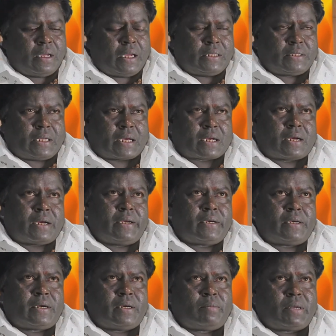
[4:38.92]
అయితే అక్కడ
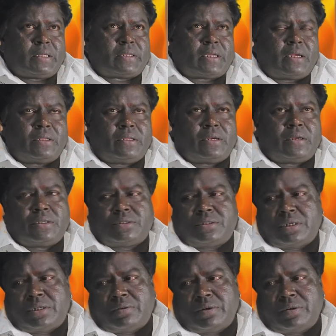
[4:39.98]
ఏంటంటే మా తల్లిదండ్రులు
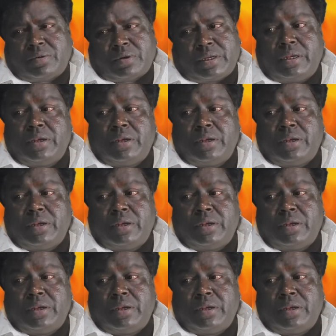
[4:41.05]
ఇచ్చినటువంటి ఒక